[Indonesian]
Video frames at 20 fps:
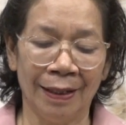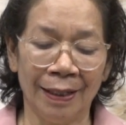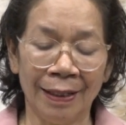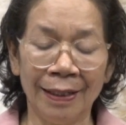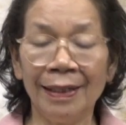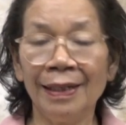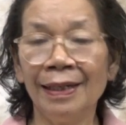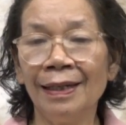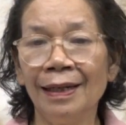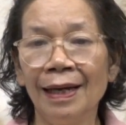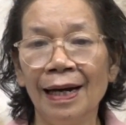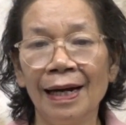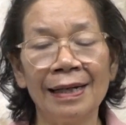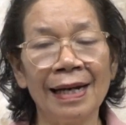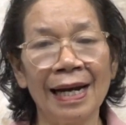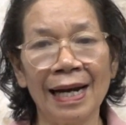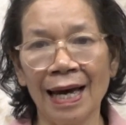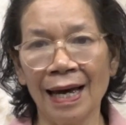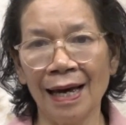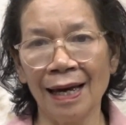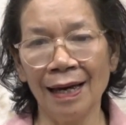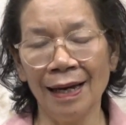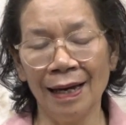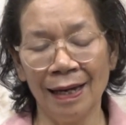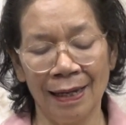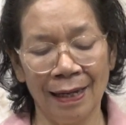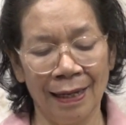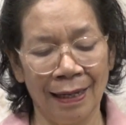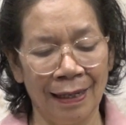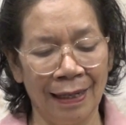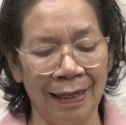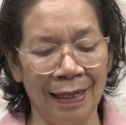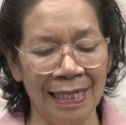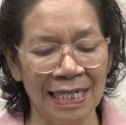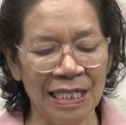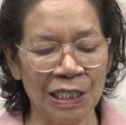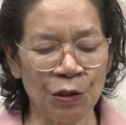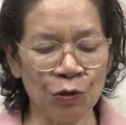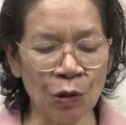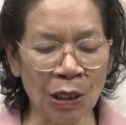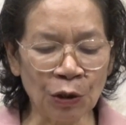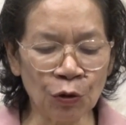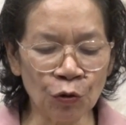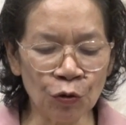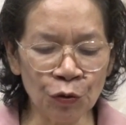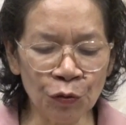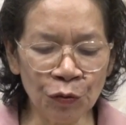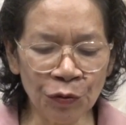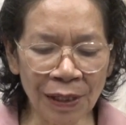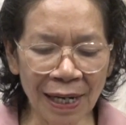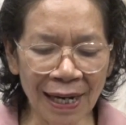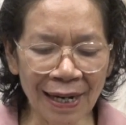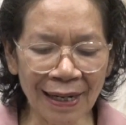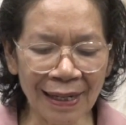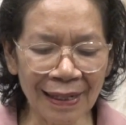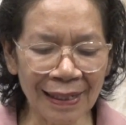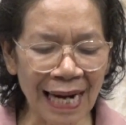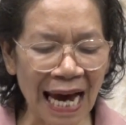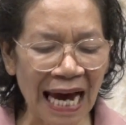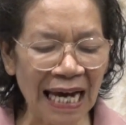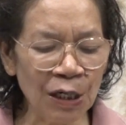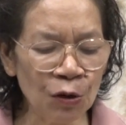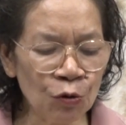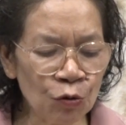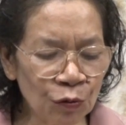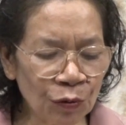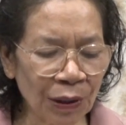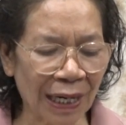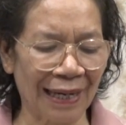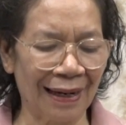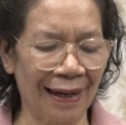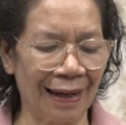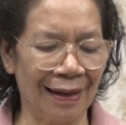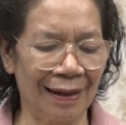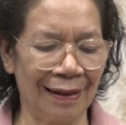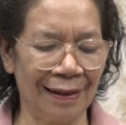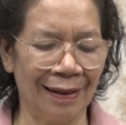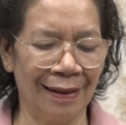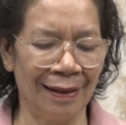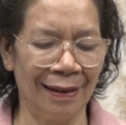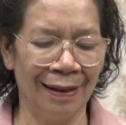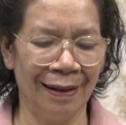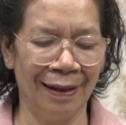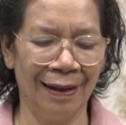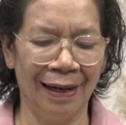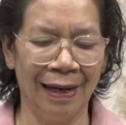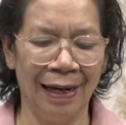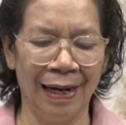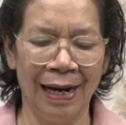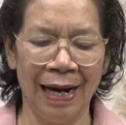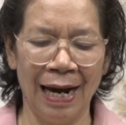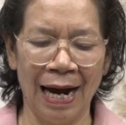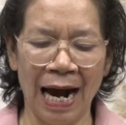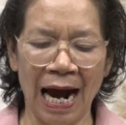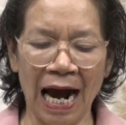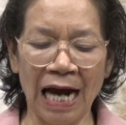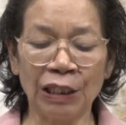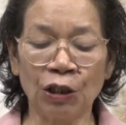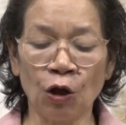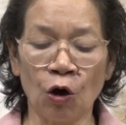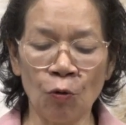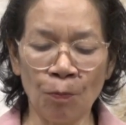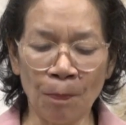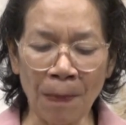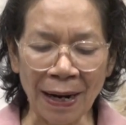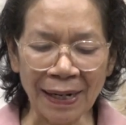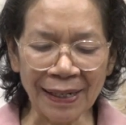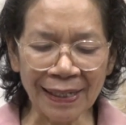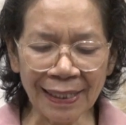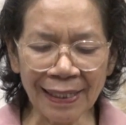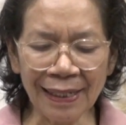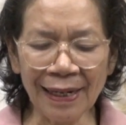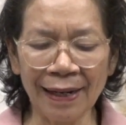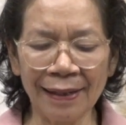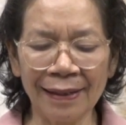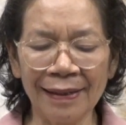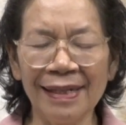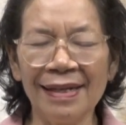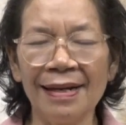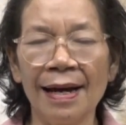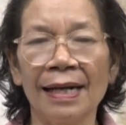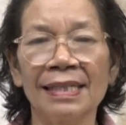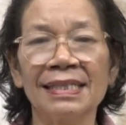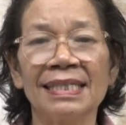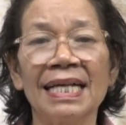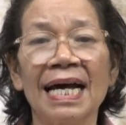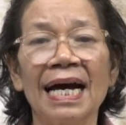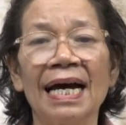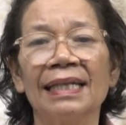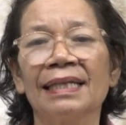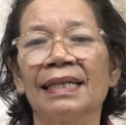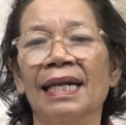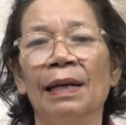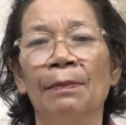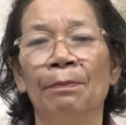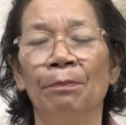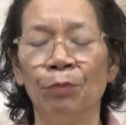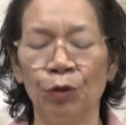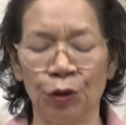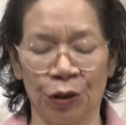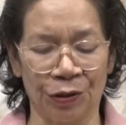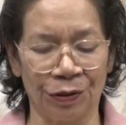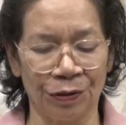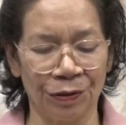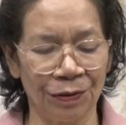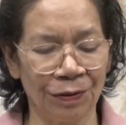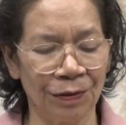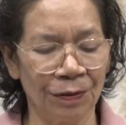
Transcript: Ini adalah suatu undangan anugerah atau panggilan yang sangat lembut